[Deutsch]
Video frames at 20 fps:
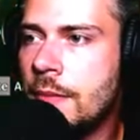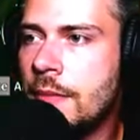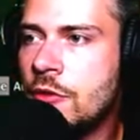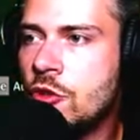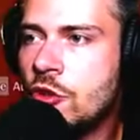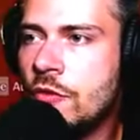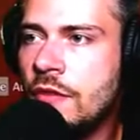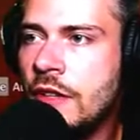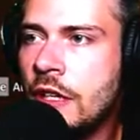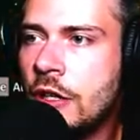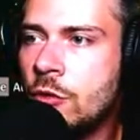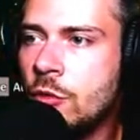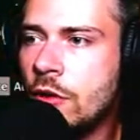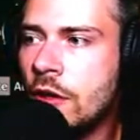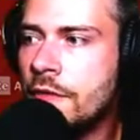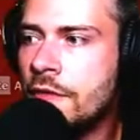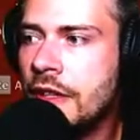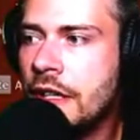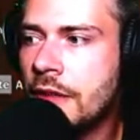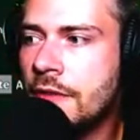haben ähm, schon wieder nur
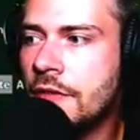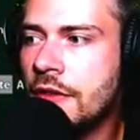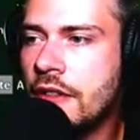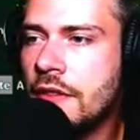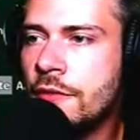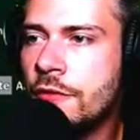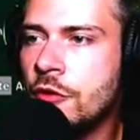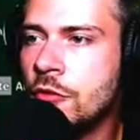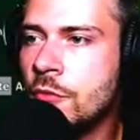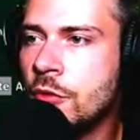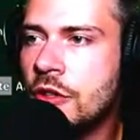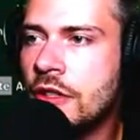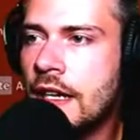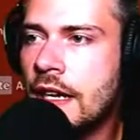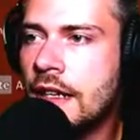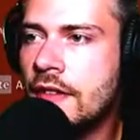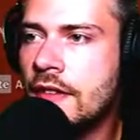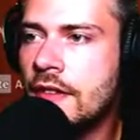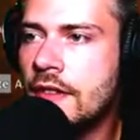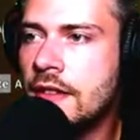noch 44,
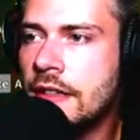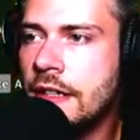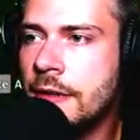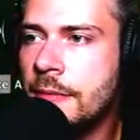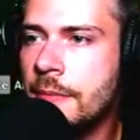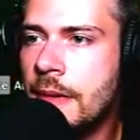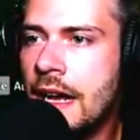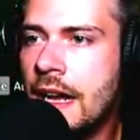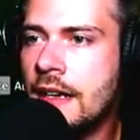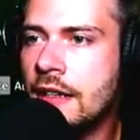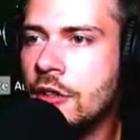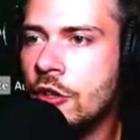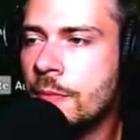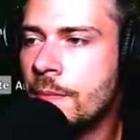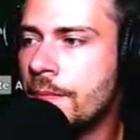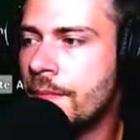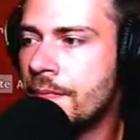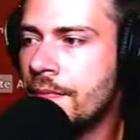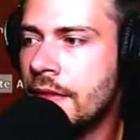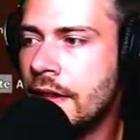35 Leben. Ach
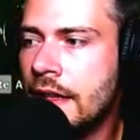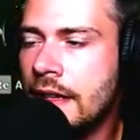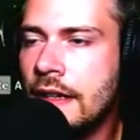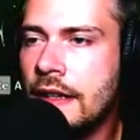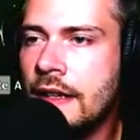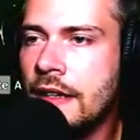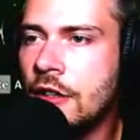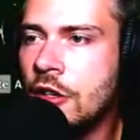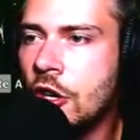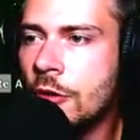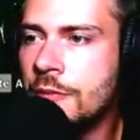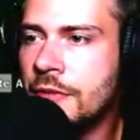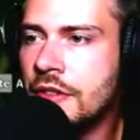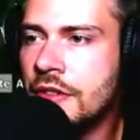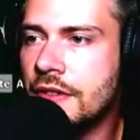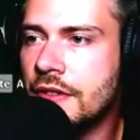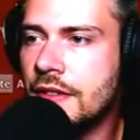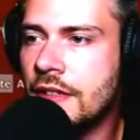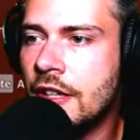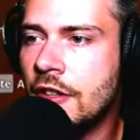komm.
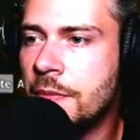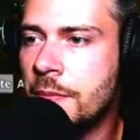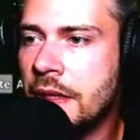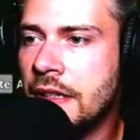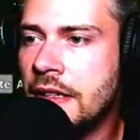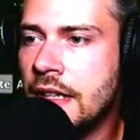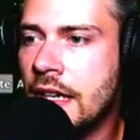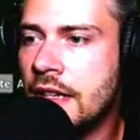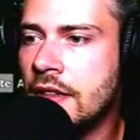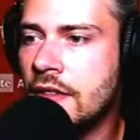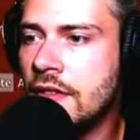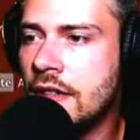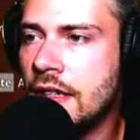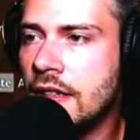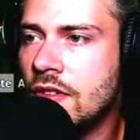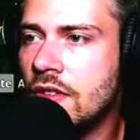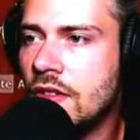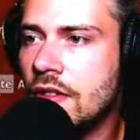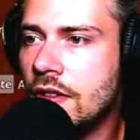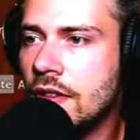Kommt, das bringt alles
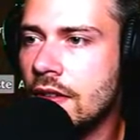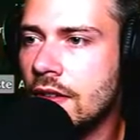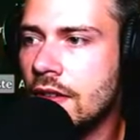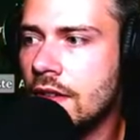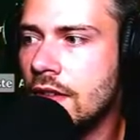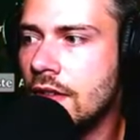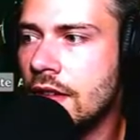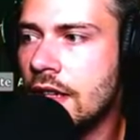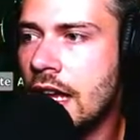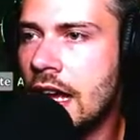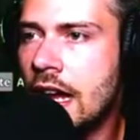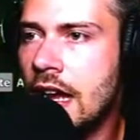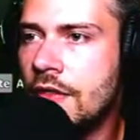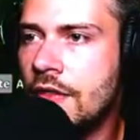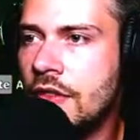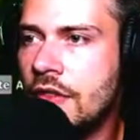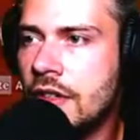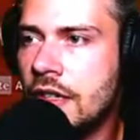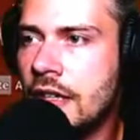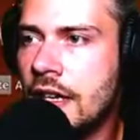nichts. Ja,
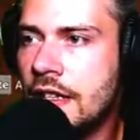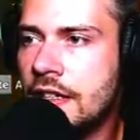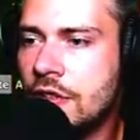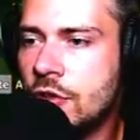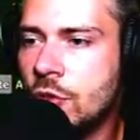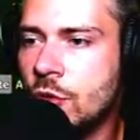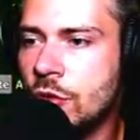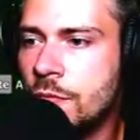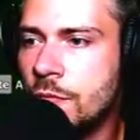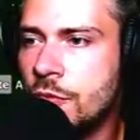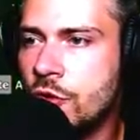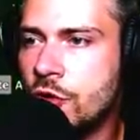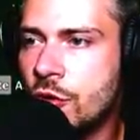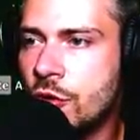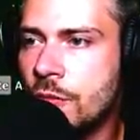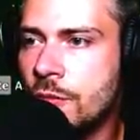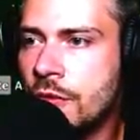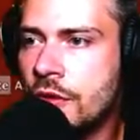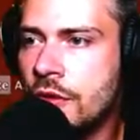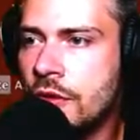wir sind gleich tot,
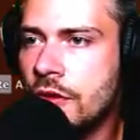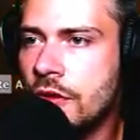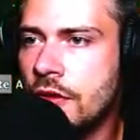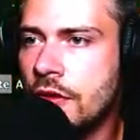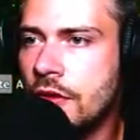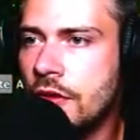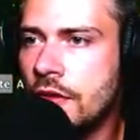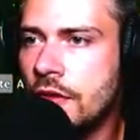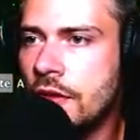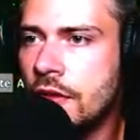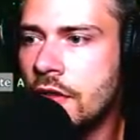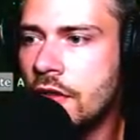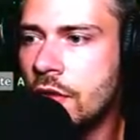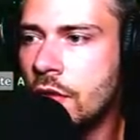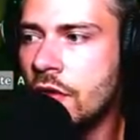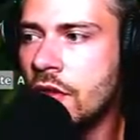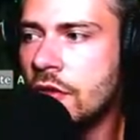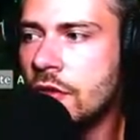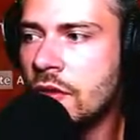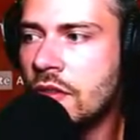bestimmt. Wenn es
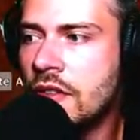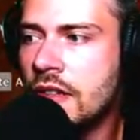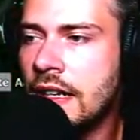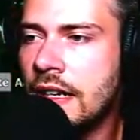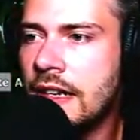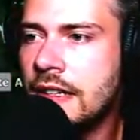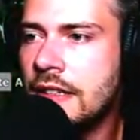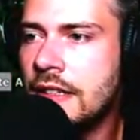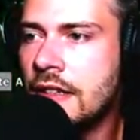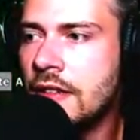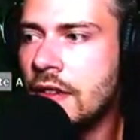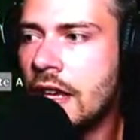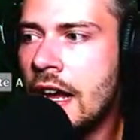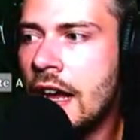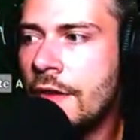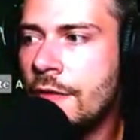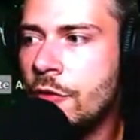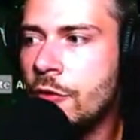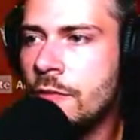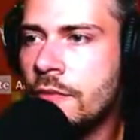irgend so ein Skelett jetzt...
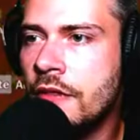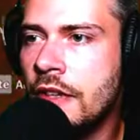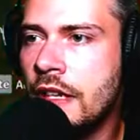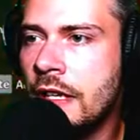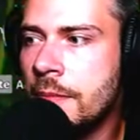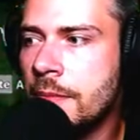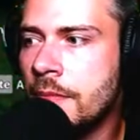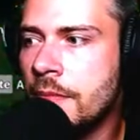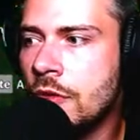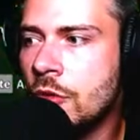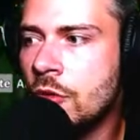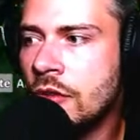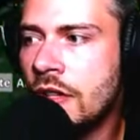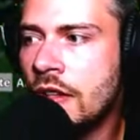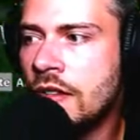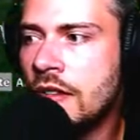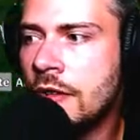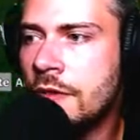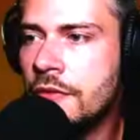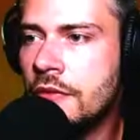Ja, fünf Leben und
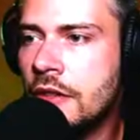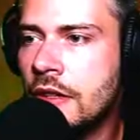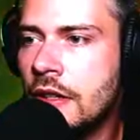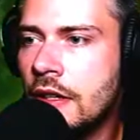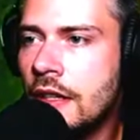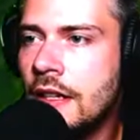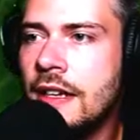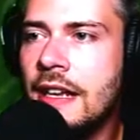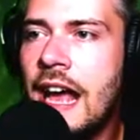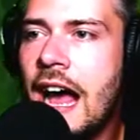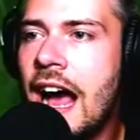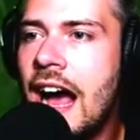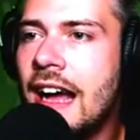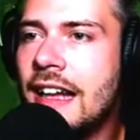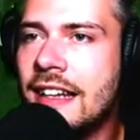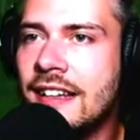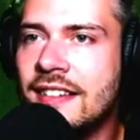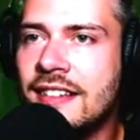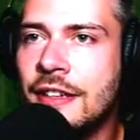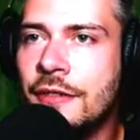das Gift.
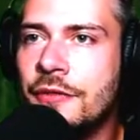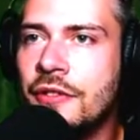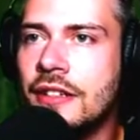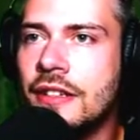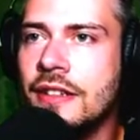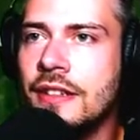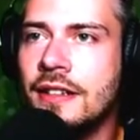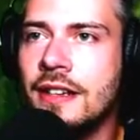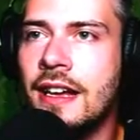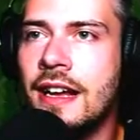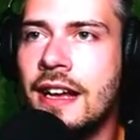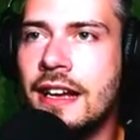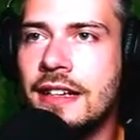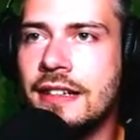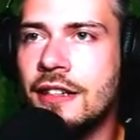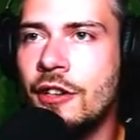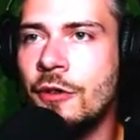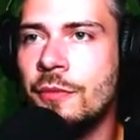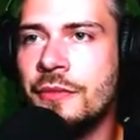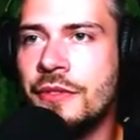Ja, das Gift.
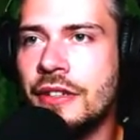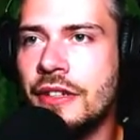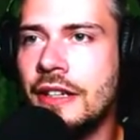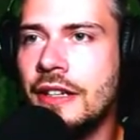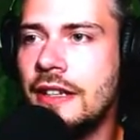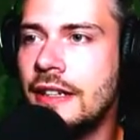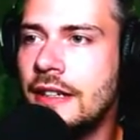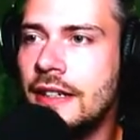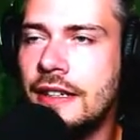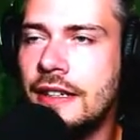Ach, kommt.